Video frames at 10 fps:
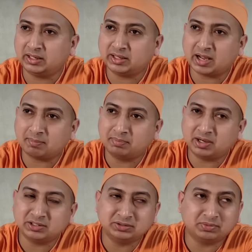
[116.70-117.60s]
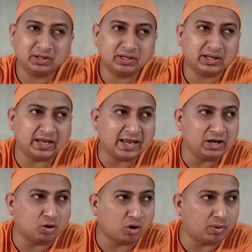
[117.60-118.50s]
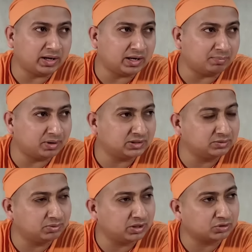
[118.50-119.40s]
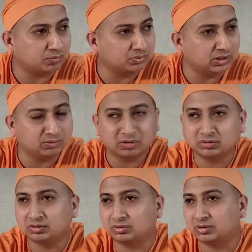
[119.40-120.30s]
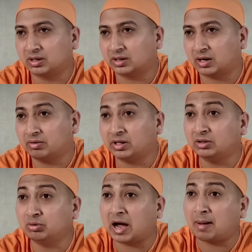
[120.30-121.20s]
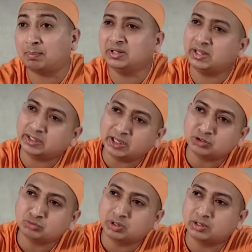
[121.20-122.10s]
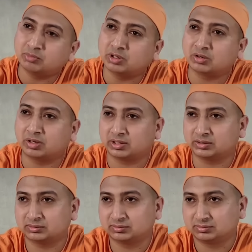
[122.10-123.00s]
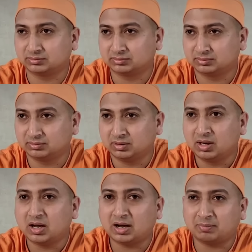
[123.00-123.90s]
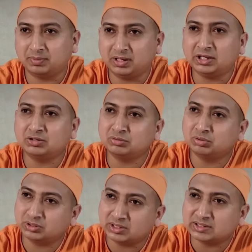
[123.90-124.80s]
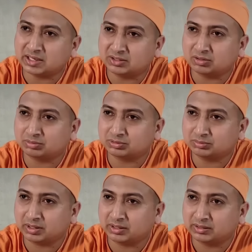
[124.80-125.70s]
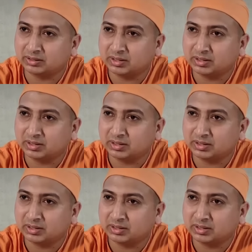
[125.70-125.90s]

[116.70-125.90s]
এটা আপনার জীবনের এই হওয়াই আপনার জীবনের সব থেকে বড় যন্ত্রণার কারণ কিন্তু আপনি একেই সুখের মনে করেন আপনি কিছু হতে চান সব সময়।